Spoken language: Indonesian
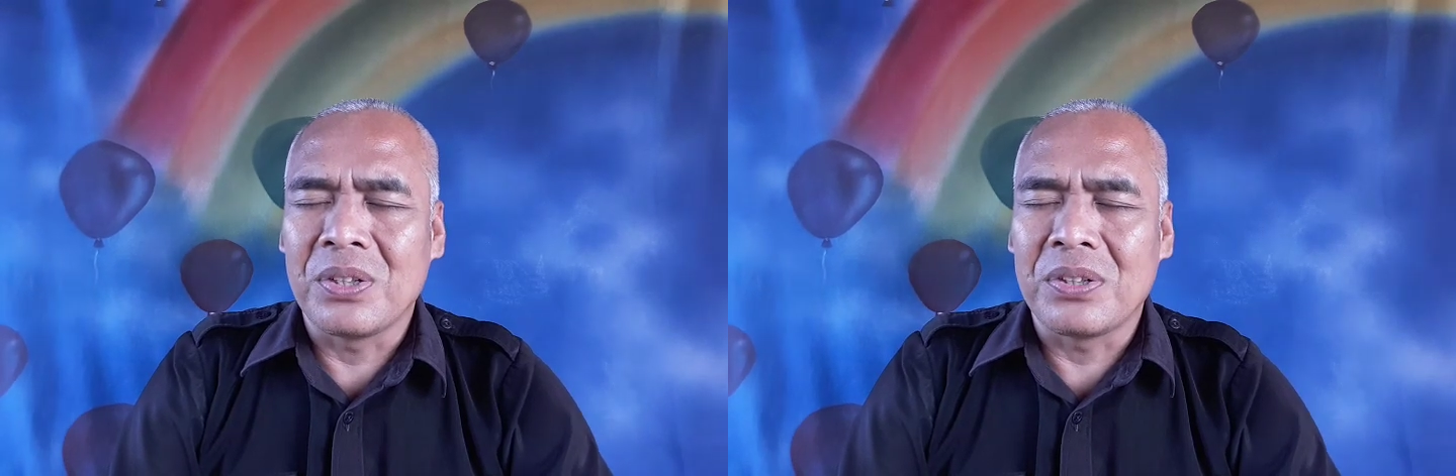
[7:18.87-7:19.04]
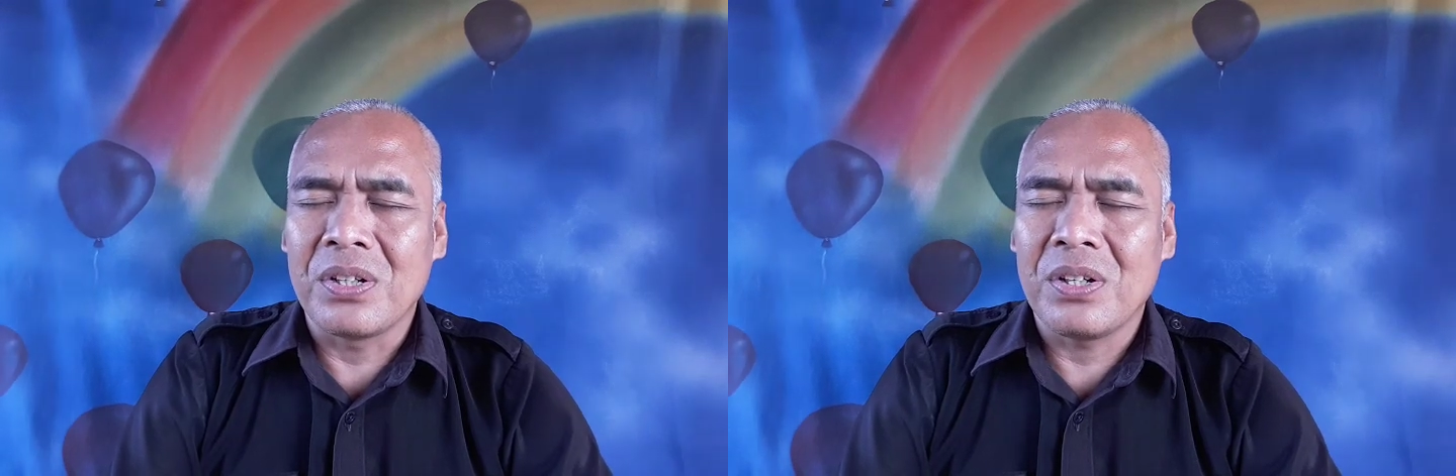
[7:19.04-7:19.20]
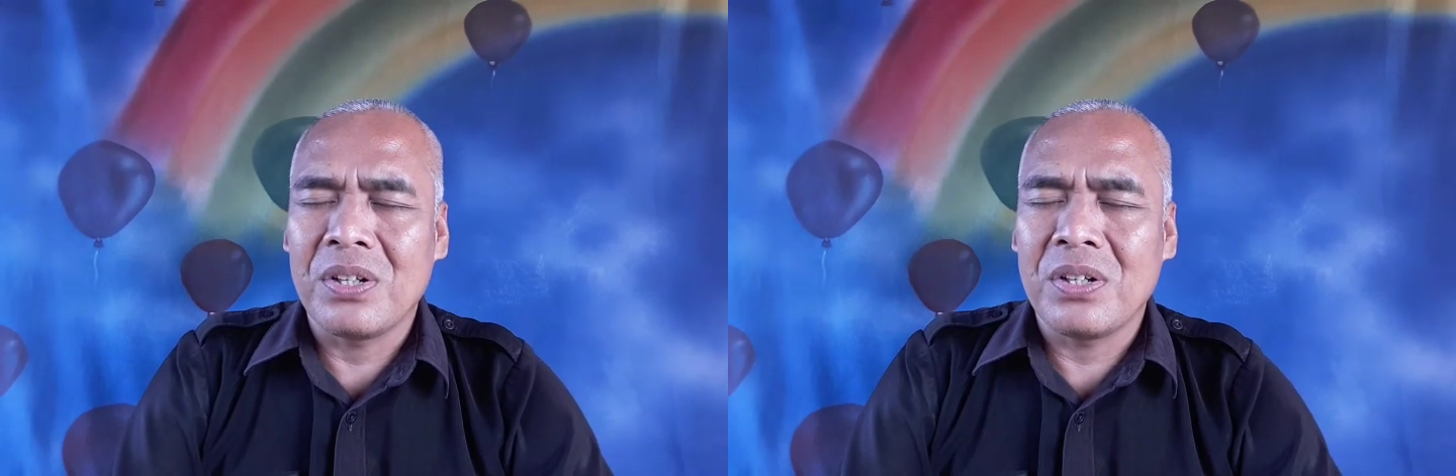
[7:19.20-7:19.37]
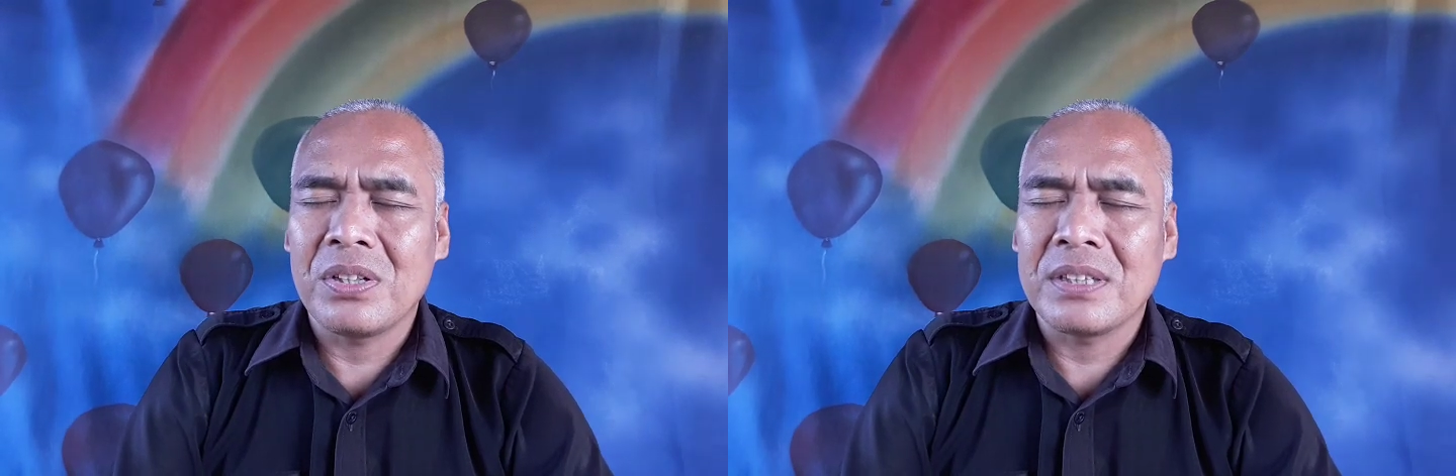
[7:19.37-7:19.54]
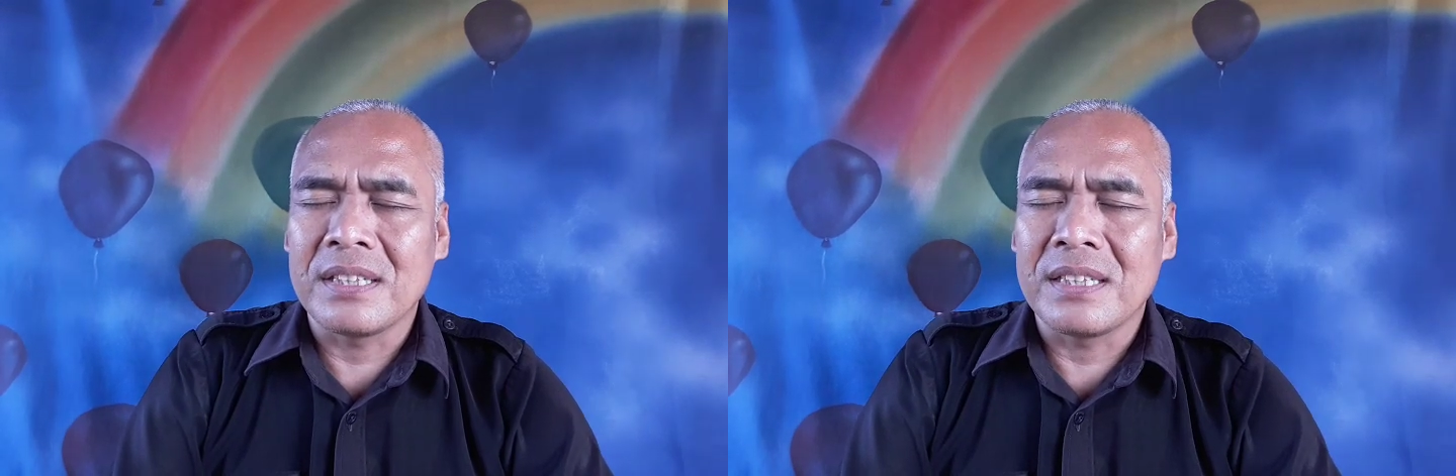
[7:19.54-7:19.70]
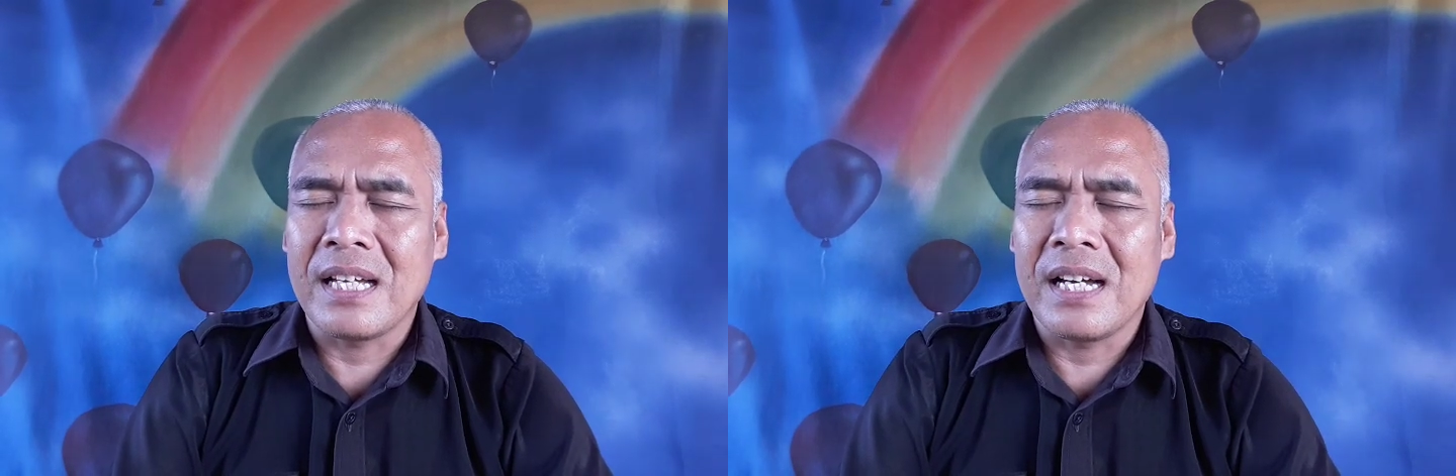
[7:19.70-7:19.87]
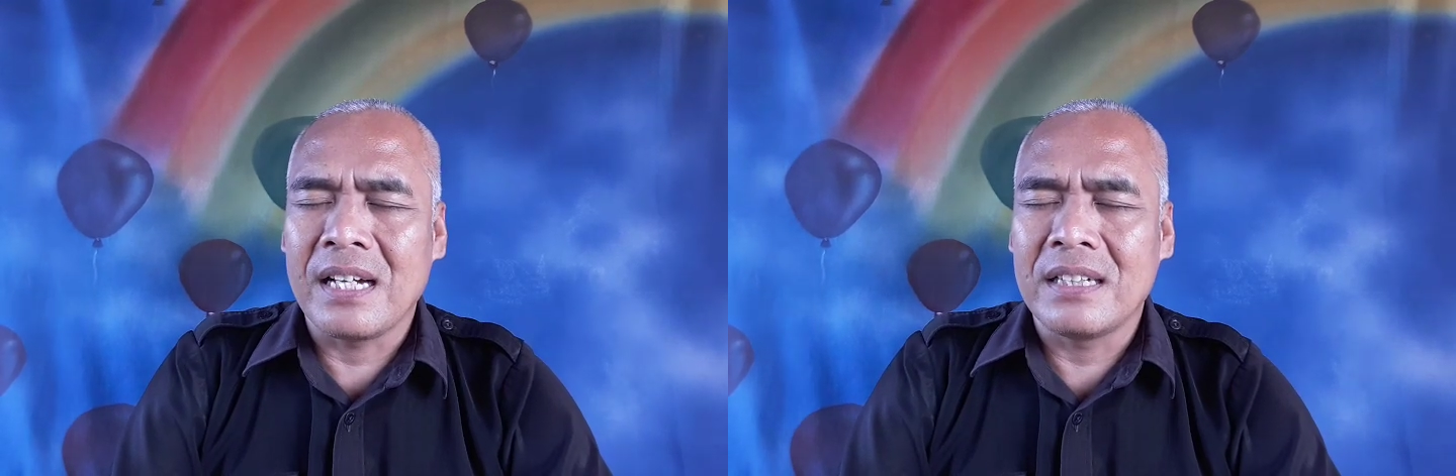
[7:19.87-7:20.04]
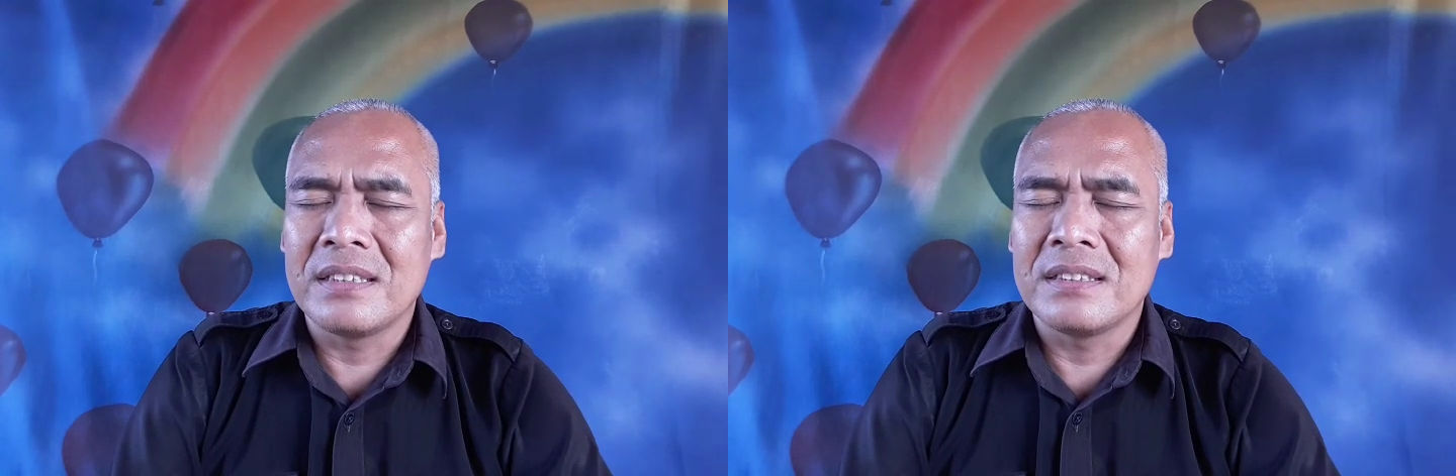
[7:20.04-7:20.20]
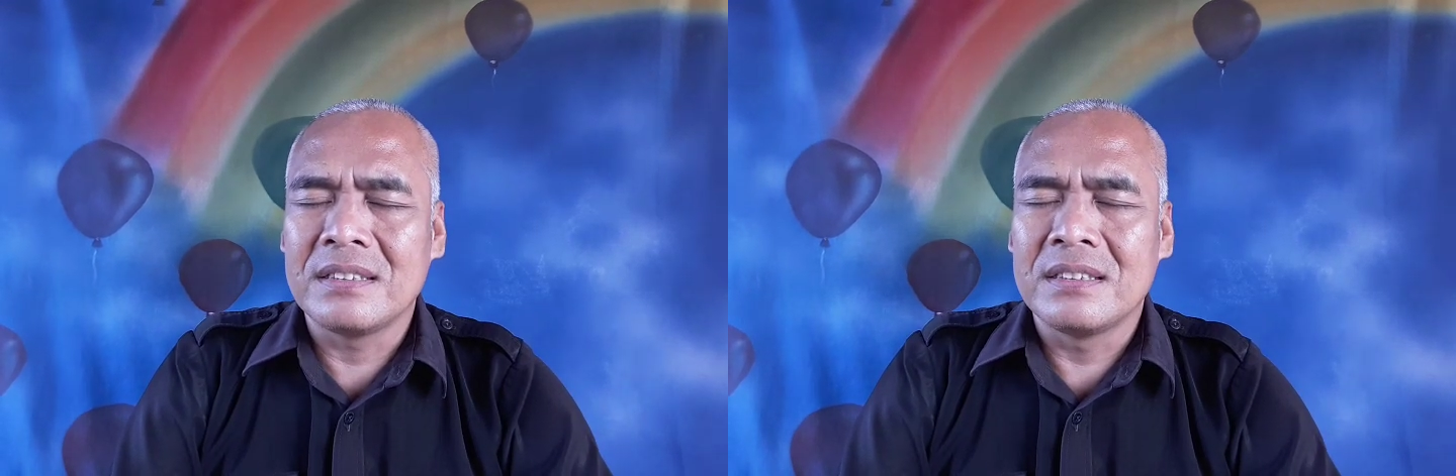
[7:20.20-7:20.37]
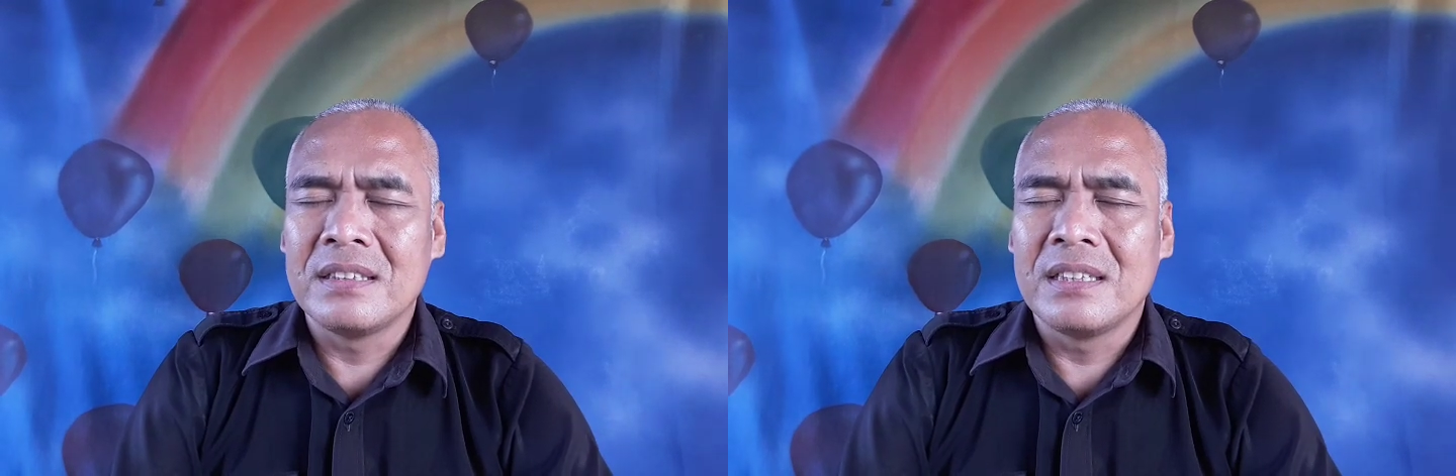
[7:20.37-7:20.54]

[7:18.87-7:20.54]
jodoh, tentang